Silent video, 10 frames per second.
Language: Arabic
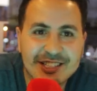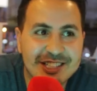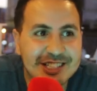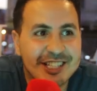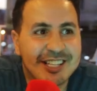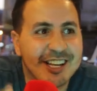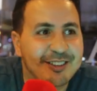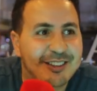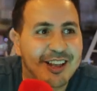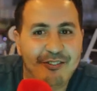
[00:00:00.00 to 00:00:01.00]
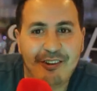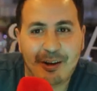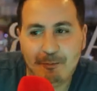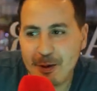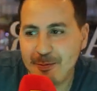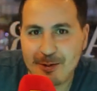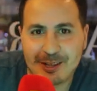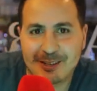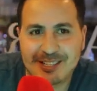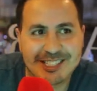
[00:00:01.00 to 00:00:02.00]
نشد الشيطان نتفق
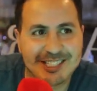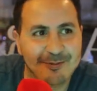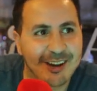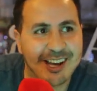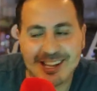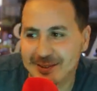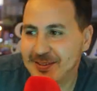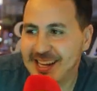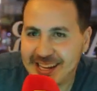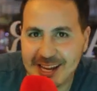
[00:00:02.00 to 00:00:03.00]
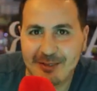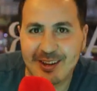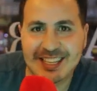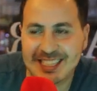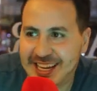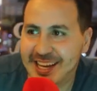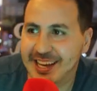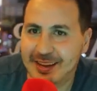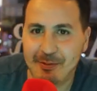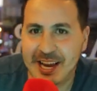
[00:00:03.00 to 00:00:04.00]
بريمي تسجم خاص مليح لاباس
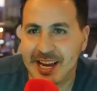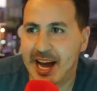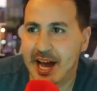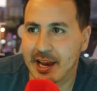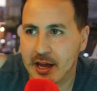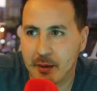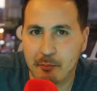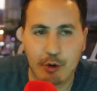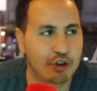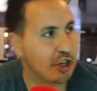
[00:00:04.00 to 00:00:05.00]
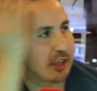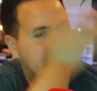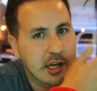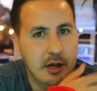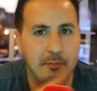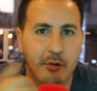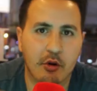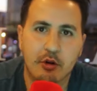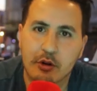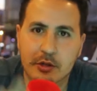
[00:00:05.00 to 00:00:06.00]
كي ماني نهارها يمو نشد
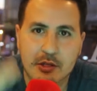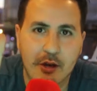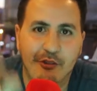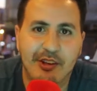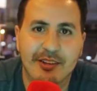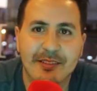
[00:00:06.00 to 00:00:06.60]
غامو صافي